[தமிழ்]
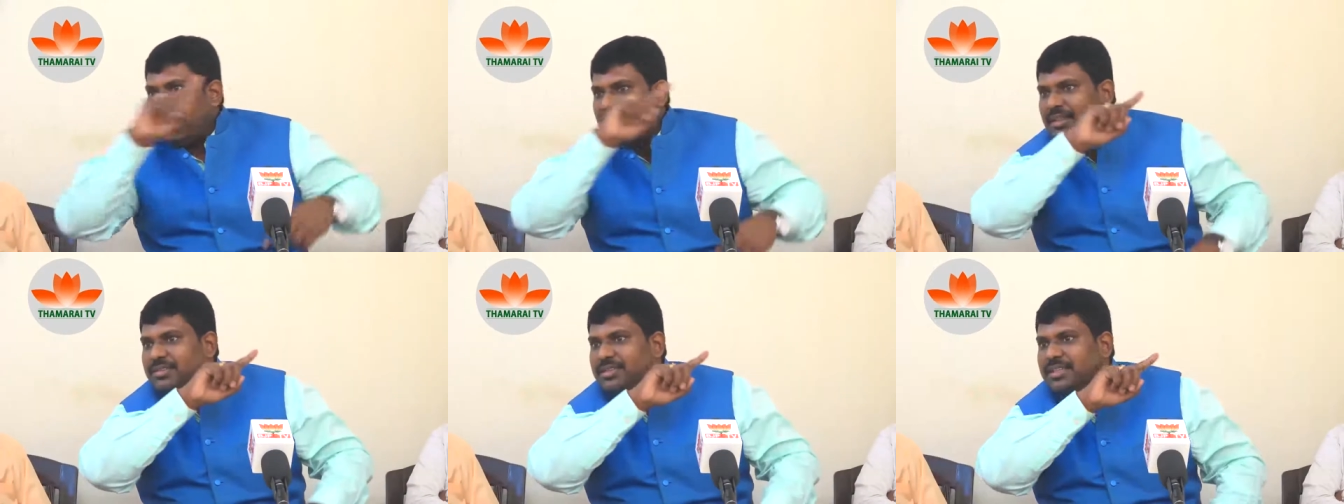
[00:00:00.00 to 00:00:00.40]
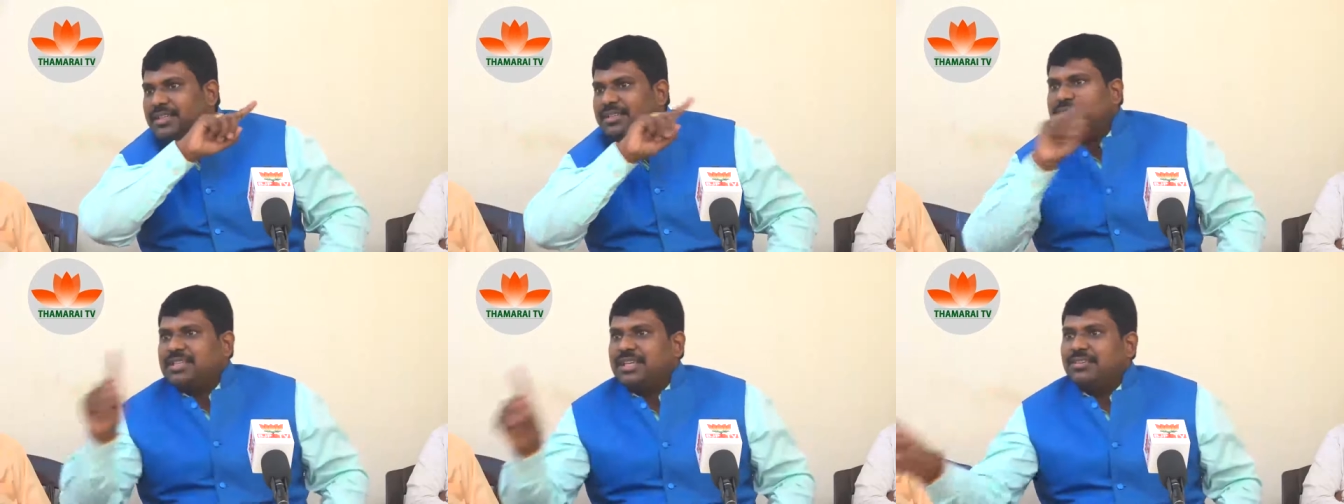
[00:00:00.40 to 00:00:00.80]
அந்த
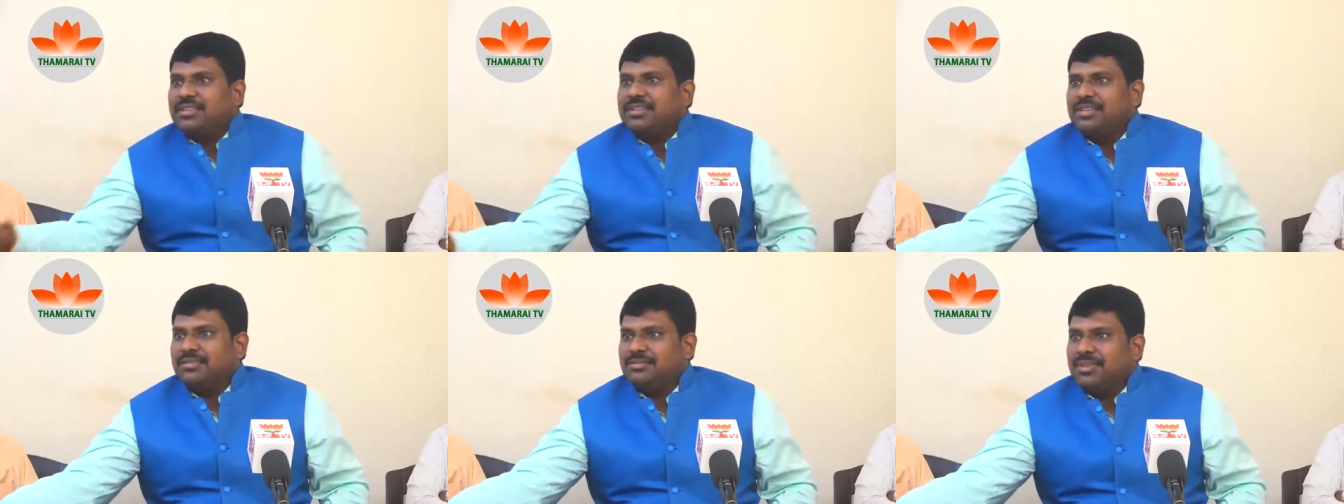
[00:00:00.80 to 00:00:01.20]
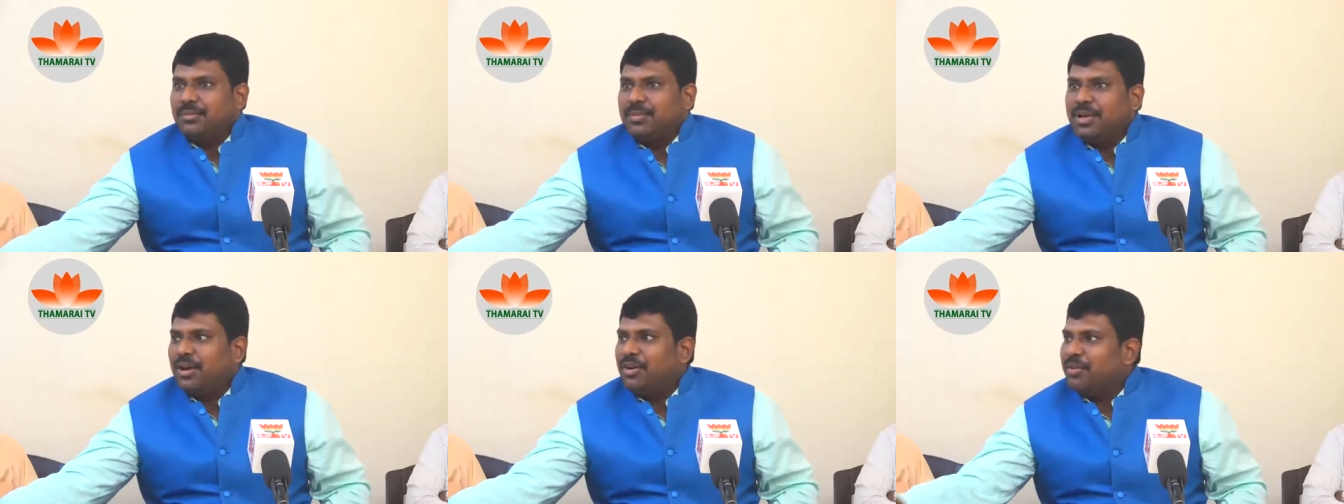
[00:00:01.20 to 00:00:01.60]
சிஎஸ்டியை வந்து
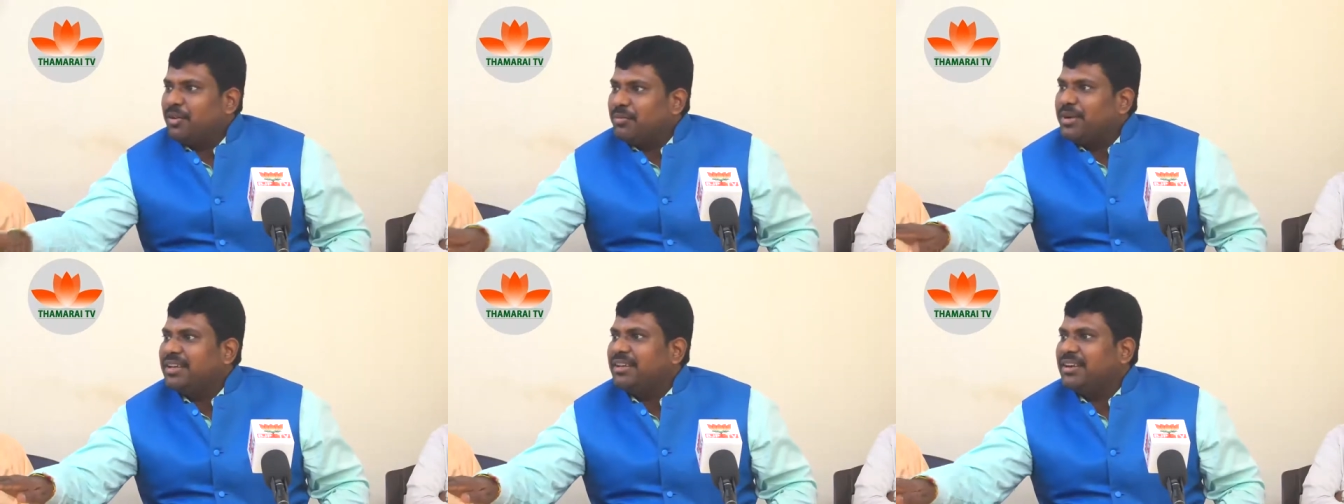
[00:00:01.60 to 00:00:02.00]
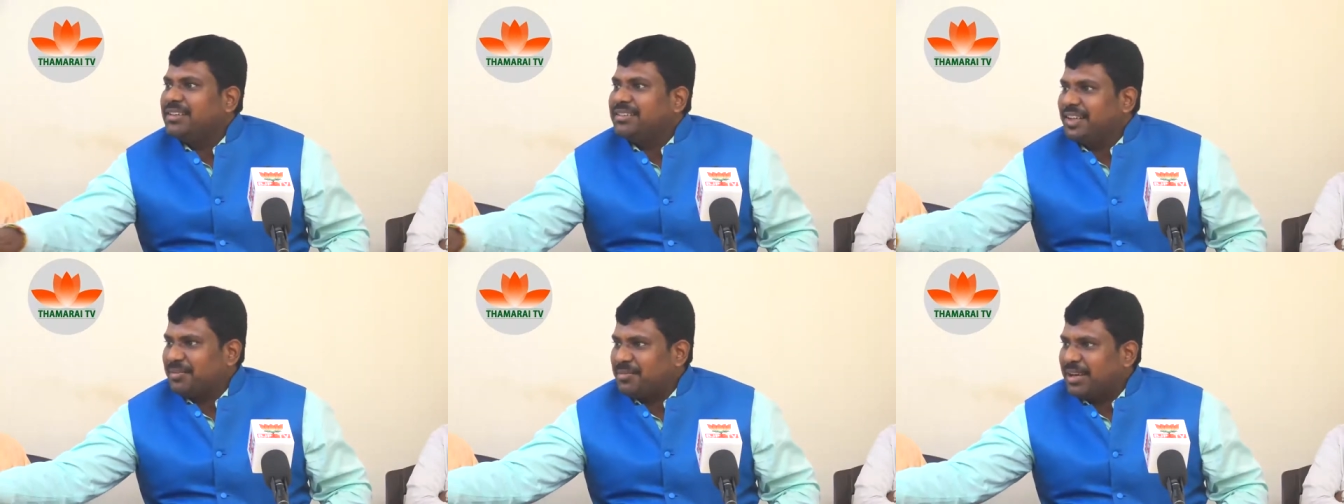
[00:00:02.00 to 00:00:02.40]
தமிழ்நாடு கவர்மெண்ட்
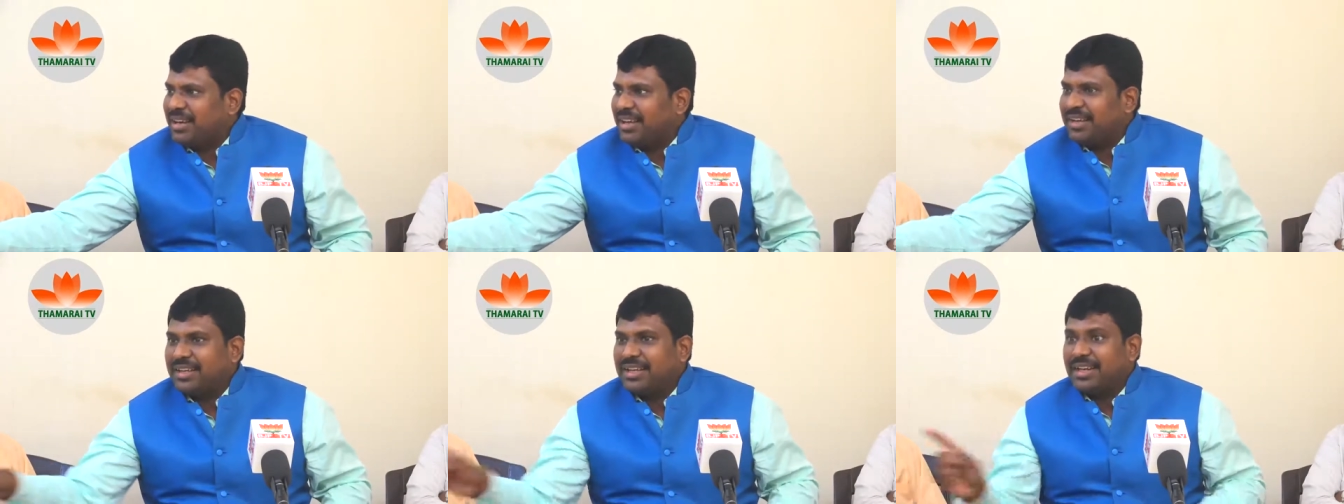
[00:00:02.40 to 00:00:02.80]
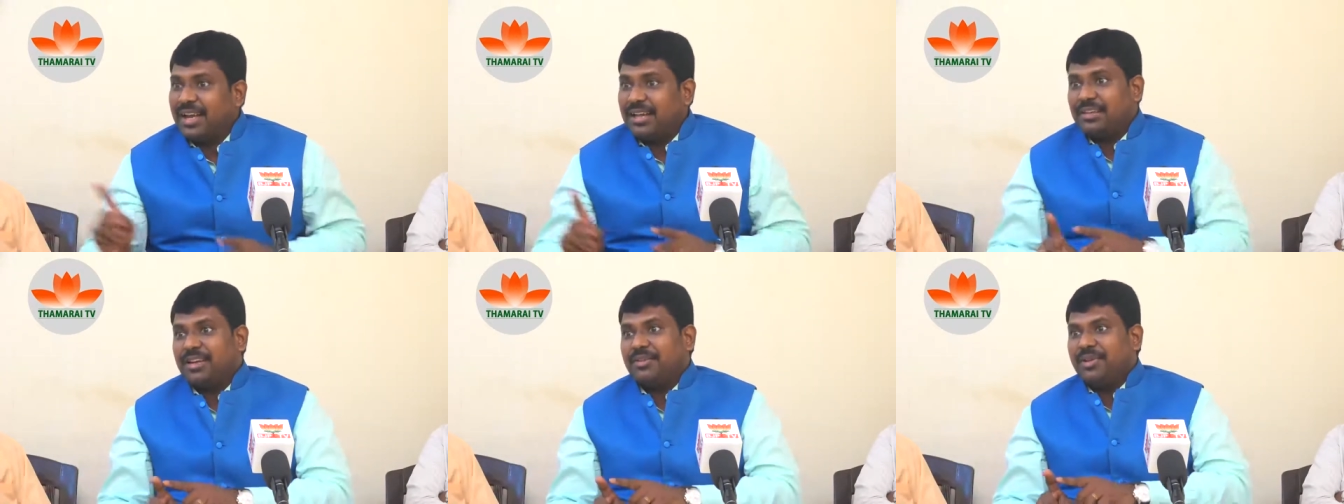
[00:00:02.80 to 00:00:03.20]
கிரெடிட் தர மாட்டாங்க ஏன்னா
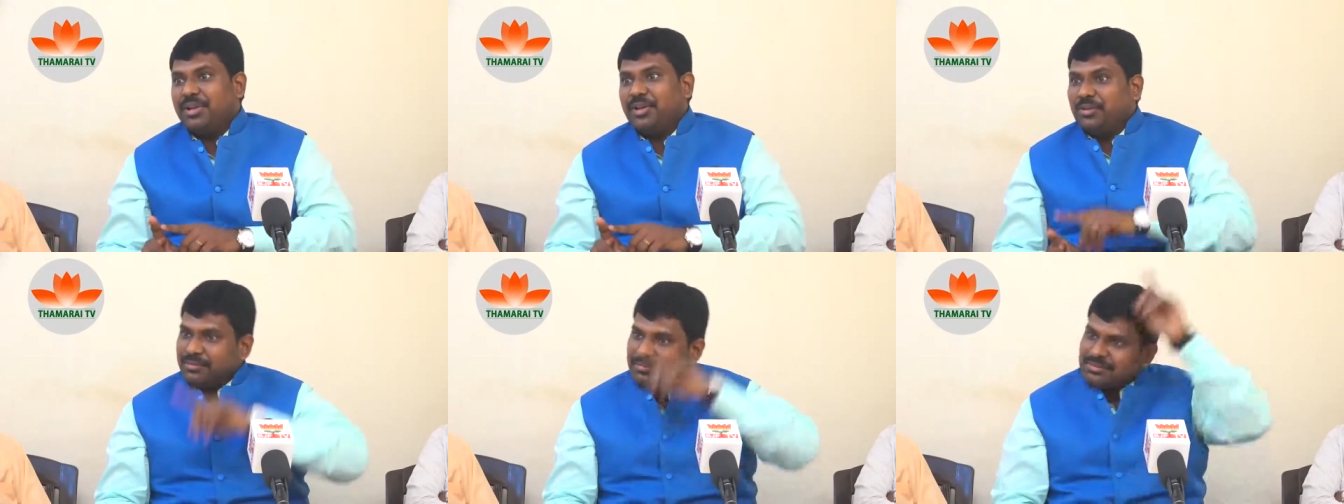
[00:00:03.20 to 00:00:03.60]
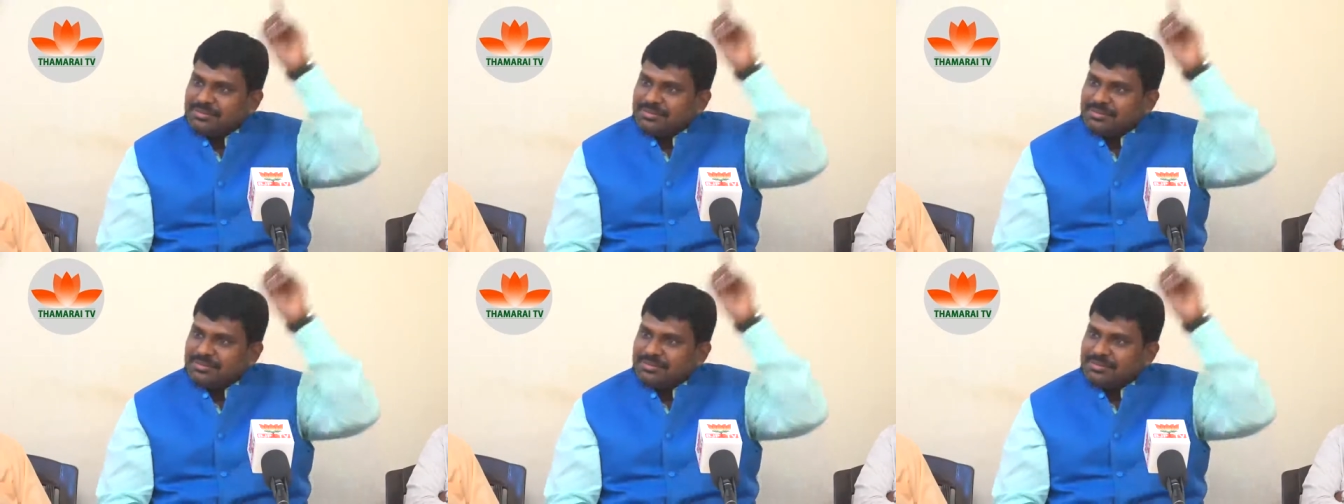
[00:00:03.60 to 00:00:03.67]
அந்த ரெவென்யூ